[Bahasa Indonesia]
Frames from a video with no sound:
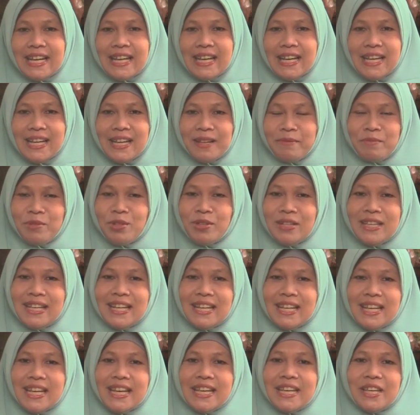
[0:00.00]

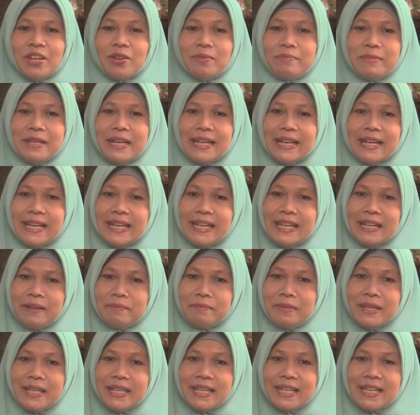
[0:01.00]
Alhamdulillahi Rabbil
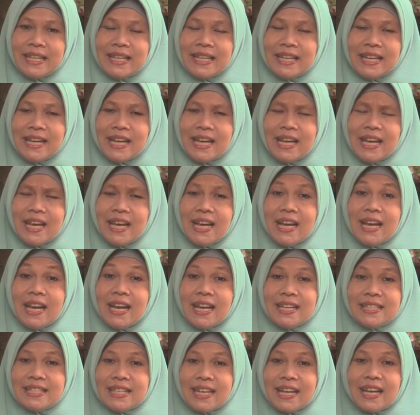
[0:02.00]
Alamin
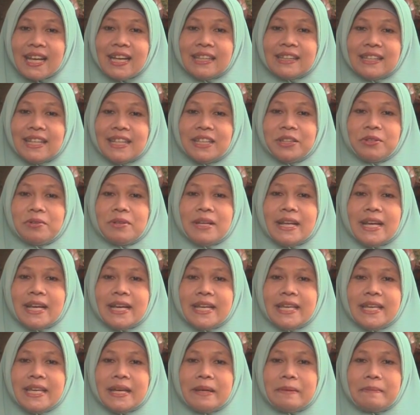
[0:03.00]
Hanya kata itulah
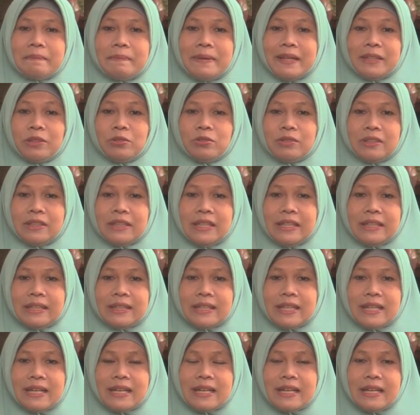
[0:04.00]
yang patut
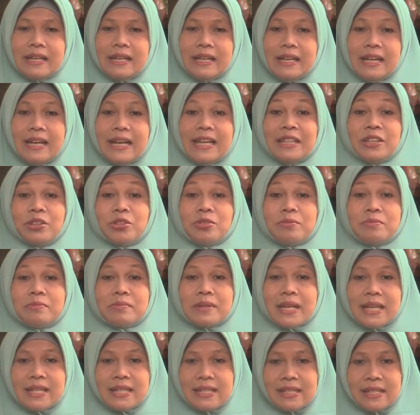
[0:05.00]
kita
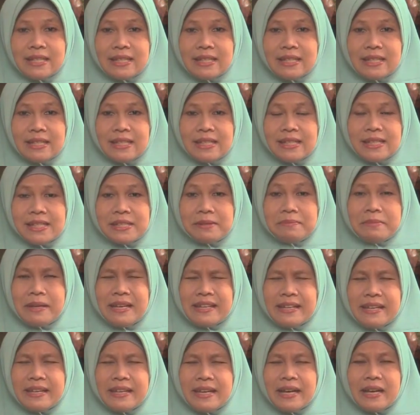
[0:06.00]
lantumkan
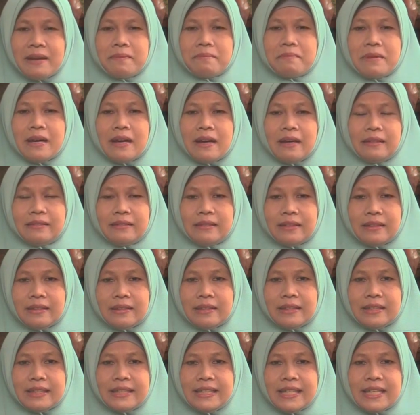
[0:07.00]
Sebagai hamba
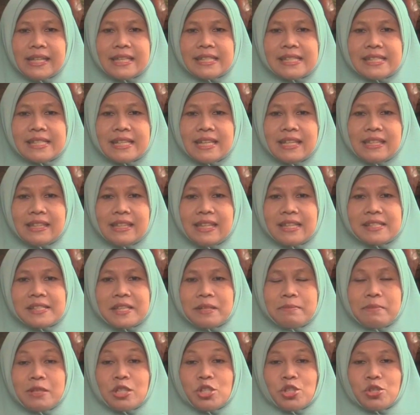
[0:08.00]
Allah yang
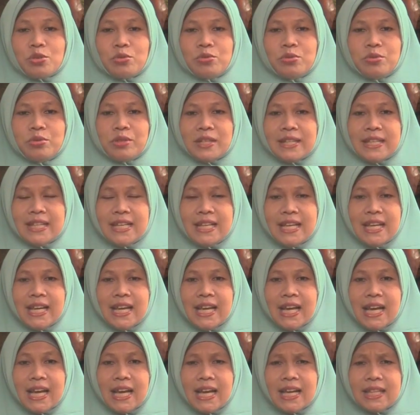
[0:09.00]
senantiasa bersyukur
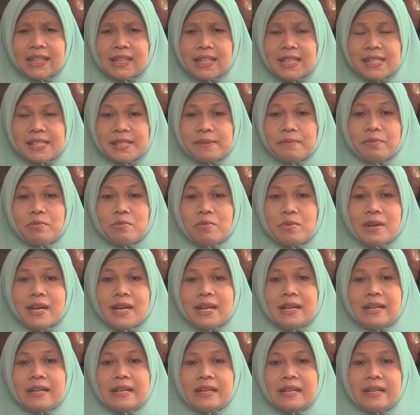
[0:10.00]
Atas
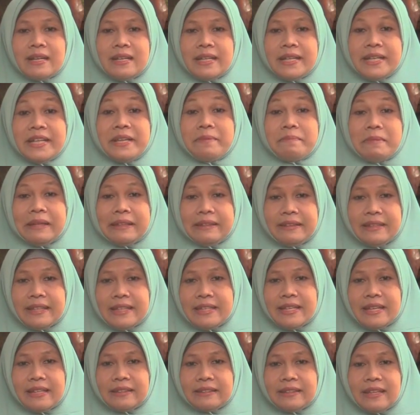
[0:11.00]
semua
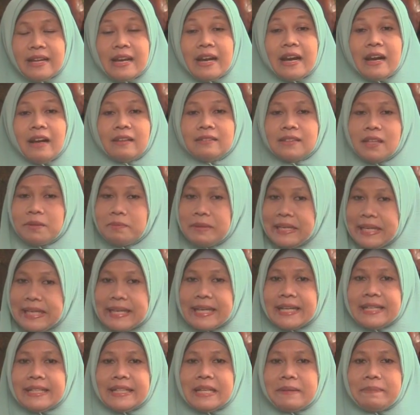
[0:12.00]
nikmatnya yang telah Allah
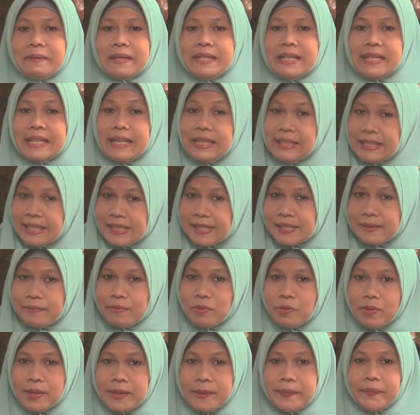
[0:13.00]
berikan kepada kita
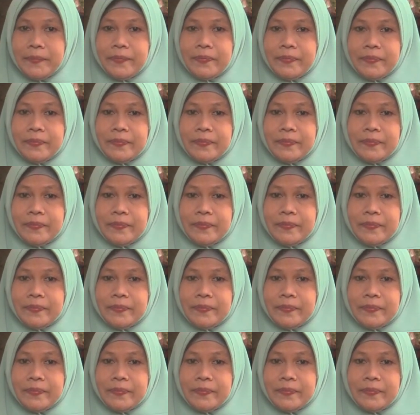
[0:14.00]
semua